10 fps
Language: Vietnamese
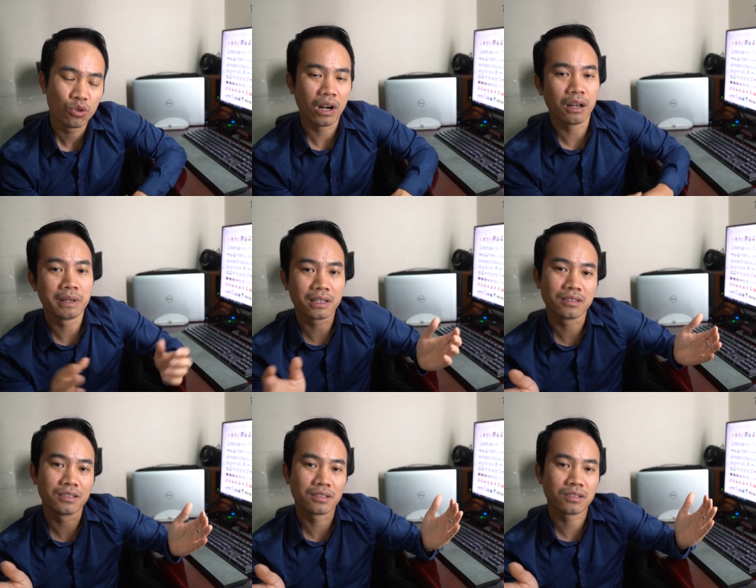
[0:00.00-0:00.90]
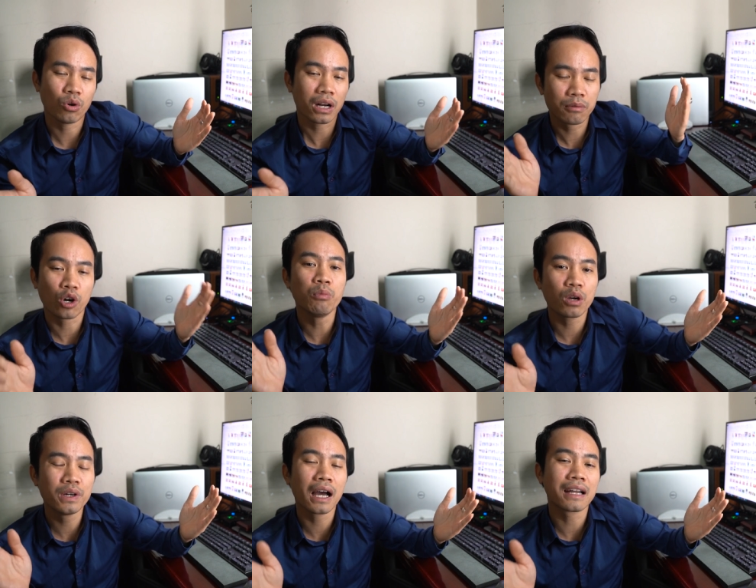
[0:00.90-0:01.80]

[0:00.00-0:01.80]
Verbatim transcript: hoặc là mình hoặc là có một cái phương